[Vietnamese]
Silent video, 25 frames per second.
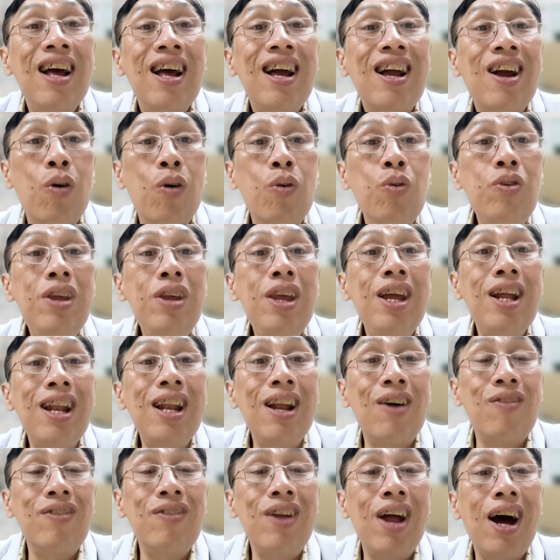ngẫu
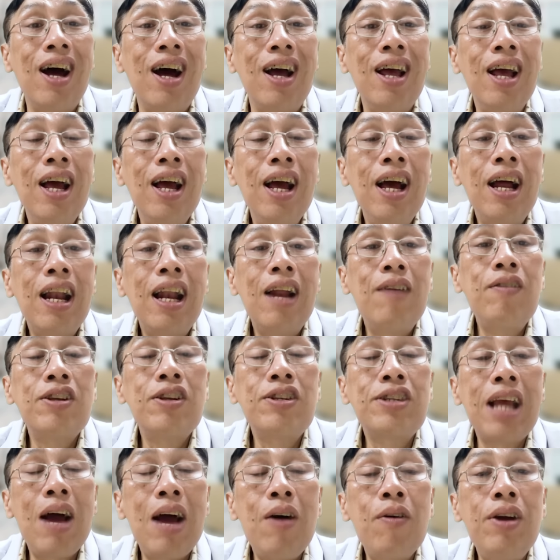nhiên đồng thời làm
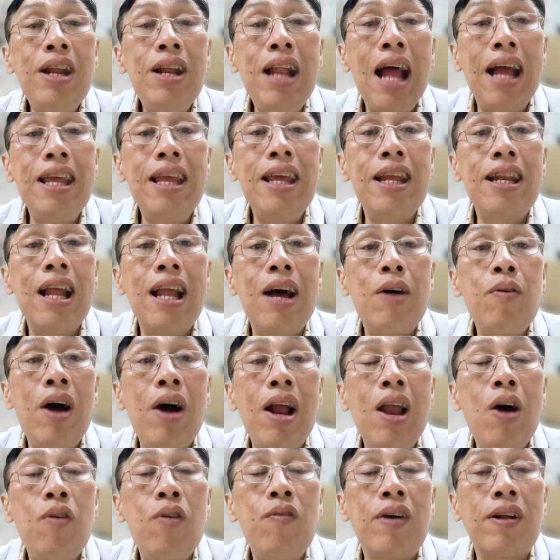sau khi đại dịch đã
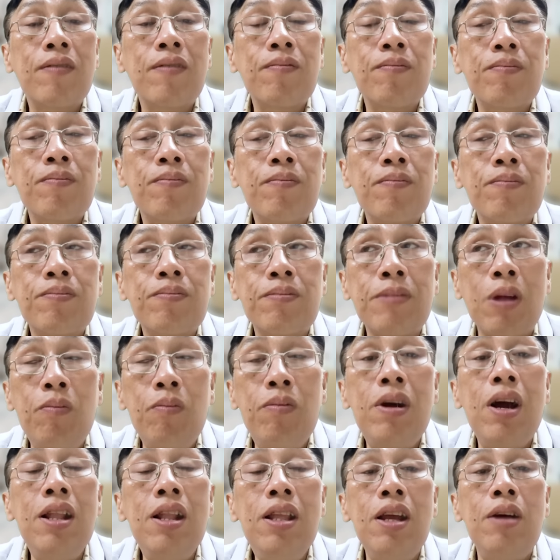qua lâu và tổng
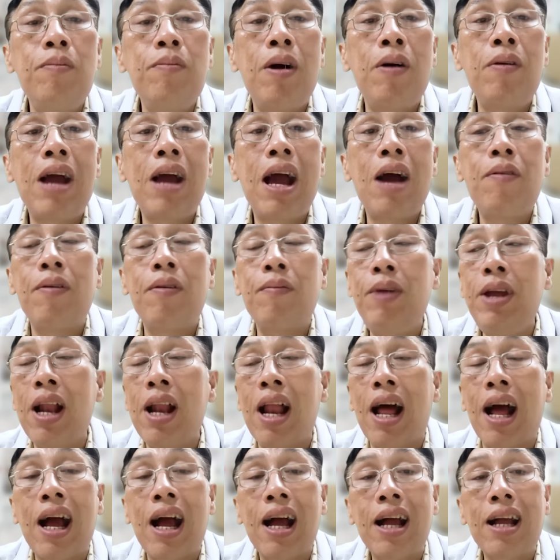kết những báo cáo và biết
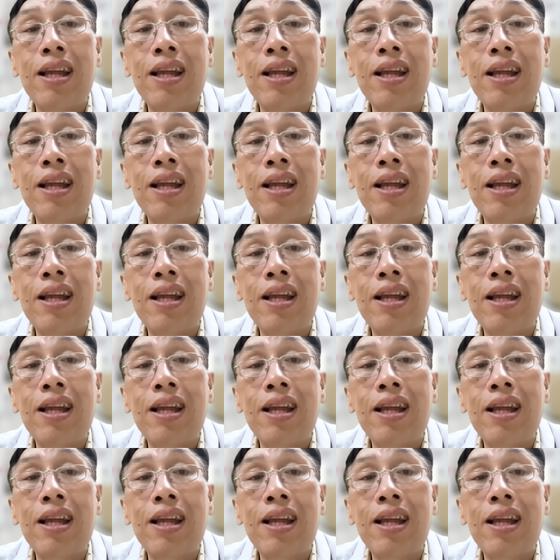rằng